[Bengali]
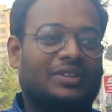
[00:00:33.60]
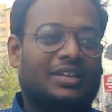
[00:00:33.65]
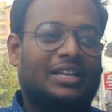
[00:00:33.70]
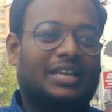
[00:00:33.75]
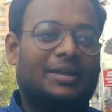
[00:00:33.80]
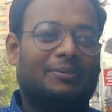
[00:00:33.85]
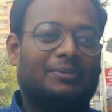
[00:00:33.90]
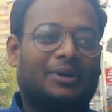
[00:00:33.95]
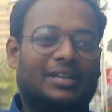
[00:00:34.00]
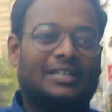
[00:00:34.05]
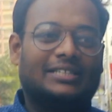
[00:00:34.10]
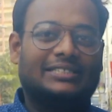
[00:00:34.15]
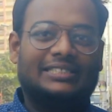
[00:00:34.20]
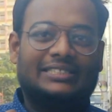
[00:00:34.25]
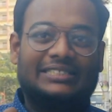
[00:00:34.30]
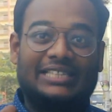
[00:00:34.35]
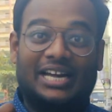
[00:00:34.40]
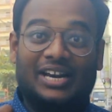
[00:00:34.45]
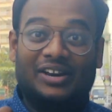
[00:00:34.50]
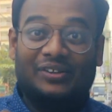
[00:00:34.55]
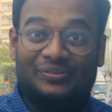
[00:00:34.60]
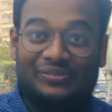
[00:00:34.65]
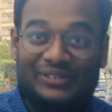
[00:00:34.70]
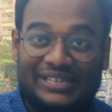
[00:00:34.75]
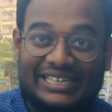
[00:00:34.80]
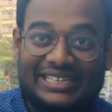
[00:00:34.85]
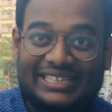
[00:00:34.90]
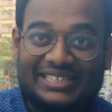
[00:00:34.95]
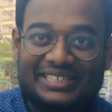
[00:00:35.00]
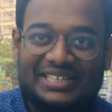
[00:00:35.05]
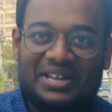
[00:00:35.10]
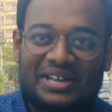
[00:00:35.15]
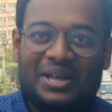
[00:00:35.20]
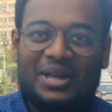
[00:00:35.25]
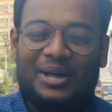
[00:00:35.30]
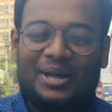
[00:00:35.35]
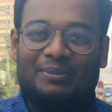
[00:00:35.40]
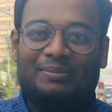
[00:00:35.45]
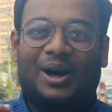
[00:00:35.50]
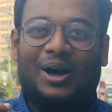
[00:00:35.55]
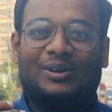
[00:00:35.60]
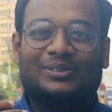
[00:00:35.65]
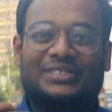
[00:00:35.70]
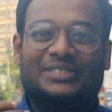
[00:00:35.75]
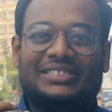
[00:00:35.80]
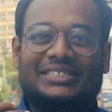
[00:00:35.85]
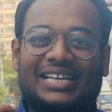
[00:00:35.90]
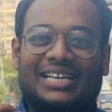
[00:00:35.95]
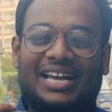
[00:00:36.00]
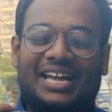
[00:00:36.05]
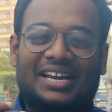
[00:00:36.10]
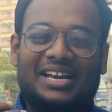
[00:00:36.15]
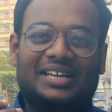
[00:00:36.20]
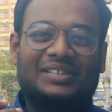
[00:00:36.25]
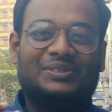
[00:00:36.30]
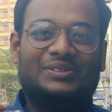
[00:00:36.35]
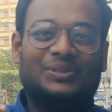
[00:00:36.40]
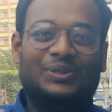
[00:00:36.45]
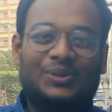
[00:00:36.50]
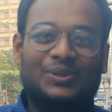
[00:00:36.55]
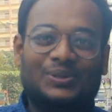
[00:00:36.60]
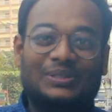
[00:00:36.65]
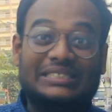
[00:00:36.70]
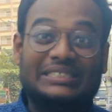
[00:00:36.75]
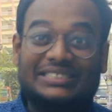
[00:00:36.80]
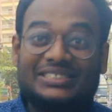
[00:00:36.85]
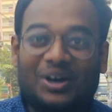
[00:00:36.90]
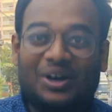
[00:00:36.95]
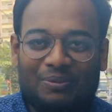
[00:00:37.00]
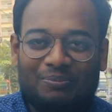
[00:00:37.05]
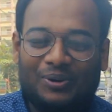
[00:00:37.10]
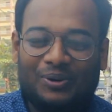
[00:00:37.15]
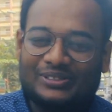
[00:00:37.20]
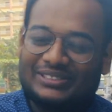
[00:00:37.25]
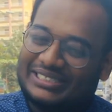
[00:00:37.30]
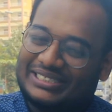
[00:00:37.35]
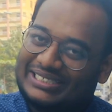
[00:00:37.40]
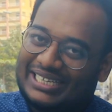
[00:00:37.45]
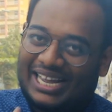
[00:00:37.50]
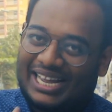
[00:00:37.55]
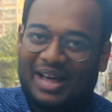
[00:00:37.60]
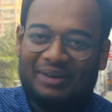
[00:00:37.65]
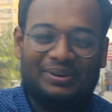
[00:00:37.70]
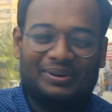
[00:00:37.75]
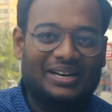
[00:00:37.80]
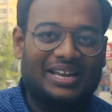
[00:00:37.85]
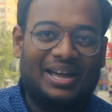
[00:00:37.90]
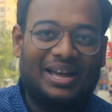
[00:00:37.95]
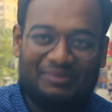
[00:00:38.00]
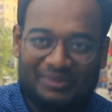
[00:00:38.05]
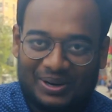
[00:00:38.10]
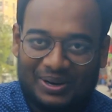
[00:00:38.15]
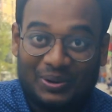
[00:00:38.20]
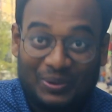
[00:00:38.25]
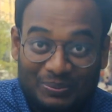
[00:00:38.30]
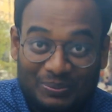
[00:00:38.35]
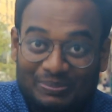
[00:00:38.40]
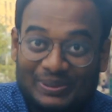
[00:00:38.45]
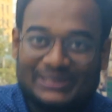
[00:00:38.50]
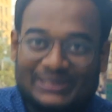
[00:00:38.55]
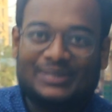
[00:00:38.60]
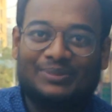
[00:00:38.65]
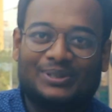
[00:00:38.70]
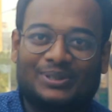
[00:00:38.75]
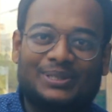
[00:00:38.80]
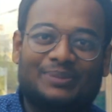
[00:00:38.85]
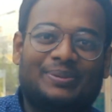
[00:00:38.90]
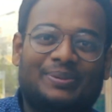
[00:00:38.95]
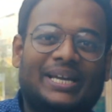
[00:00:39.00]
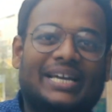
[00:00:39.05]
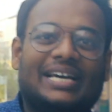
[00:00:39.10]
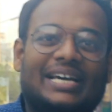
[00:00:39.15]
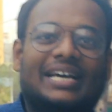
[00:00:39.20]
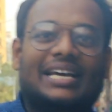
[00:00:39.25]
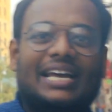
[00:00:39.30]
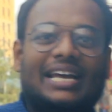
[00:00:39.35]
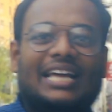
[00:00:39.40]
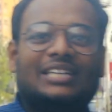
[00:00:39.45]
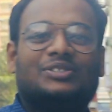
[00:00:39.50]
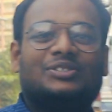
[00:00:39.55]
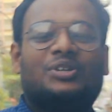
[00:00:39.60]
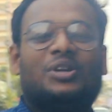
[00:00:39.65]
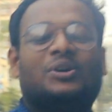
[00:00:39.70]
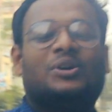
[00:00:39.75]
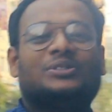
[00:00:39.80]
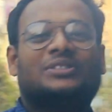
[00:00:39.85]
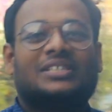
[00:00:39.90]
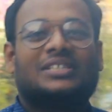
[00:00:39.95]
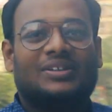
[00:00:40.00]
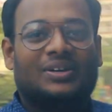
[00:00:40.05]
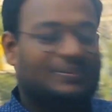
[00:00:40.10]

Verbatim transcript: কি বলে যে যেখানে ফ্রি বা হচ্ছে যেখানে একটু ডিসকাউন্ট পাওয়া যায় সে খাবার আমরা খুব বেশি মজা পাই এজন্য হচ্ছে